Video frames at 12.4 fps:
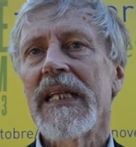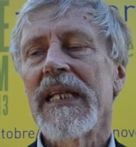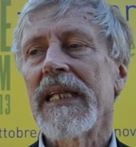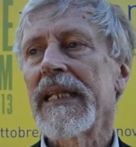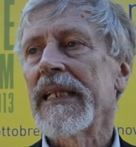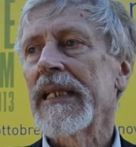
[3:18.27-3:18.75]

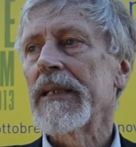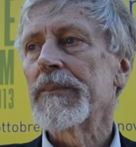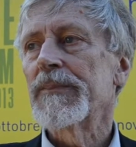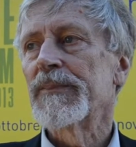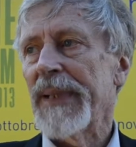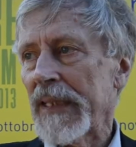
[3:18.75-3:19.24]
E
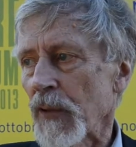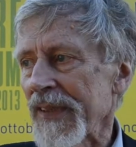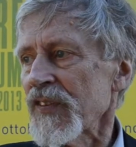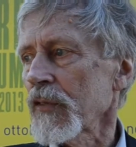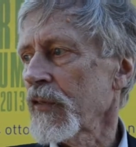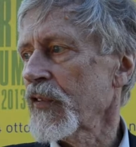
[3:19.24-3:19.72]
per
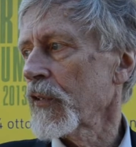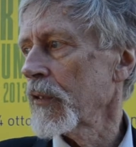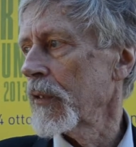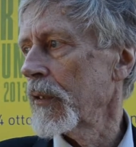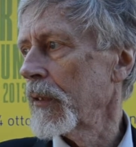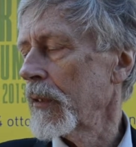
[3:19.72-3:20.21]
questo
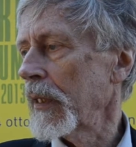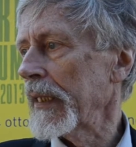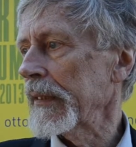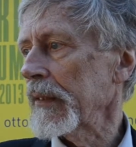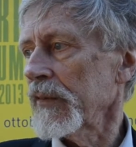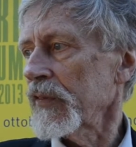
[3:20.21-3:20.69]
sono,
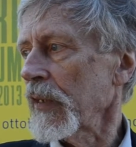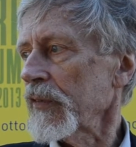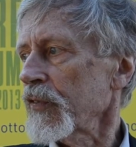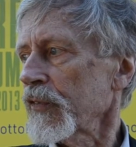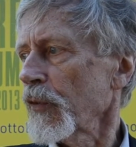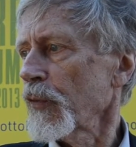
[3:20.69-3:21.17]

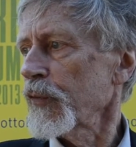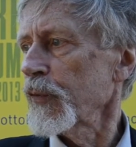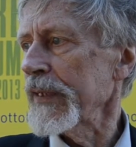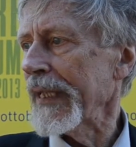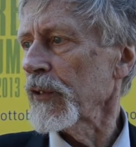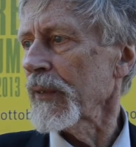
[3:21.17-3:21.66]
sono
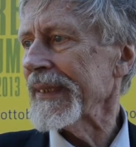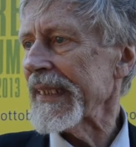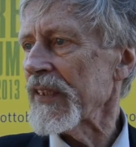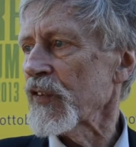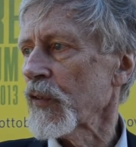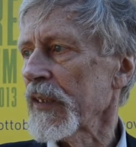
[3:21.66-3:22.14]
studiando
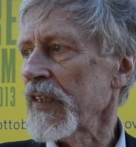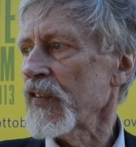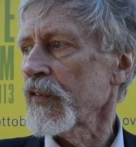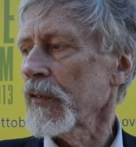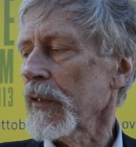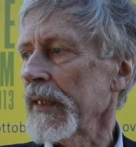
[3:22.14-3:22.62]
adesso che
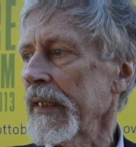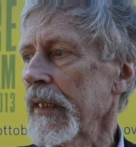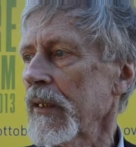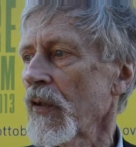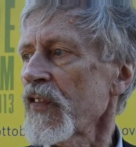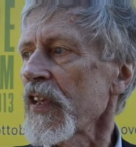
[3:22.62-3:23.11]
sono
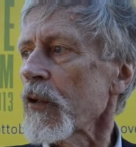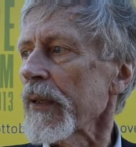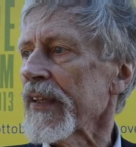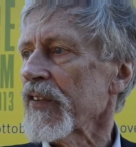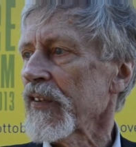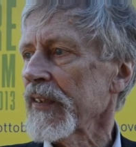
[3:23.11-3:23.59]
le
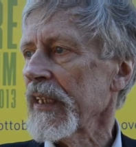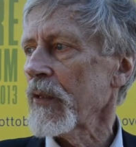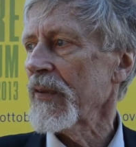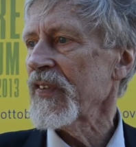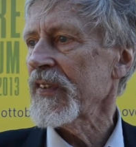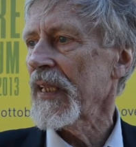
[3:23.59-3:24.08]
conseguenze di
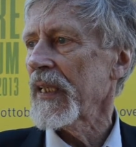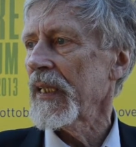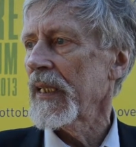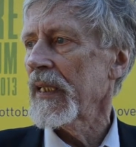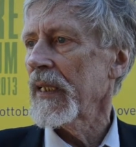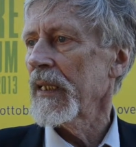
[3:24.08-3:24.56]

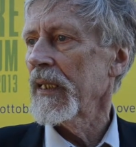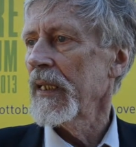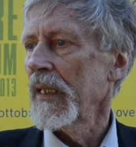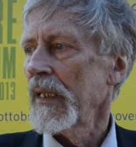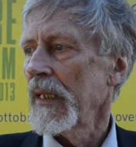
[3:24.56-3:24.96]
questa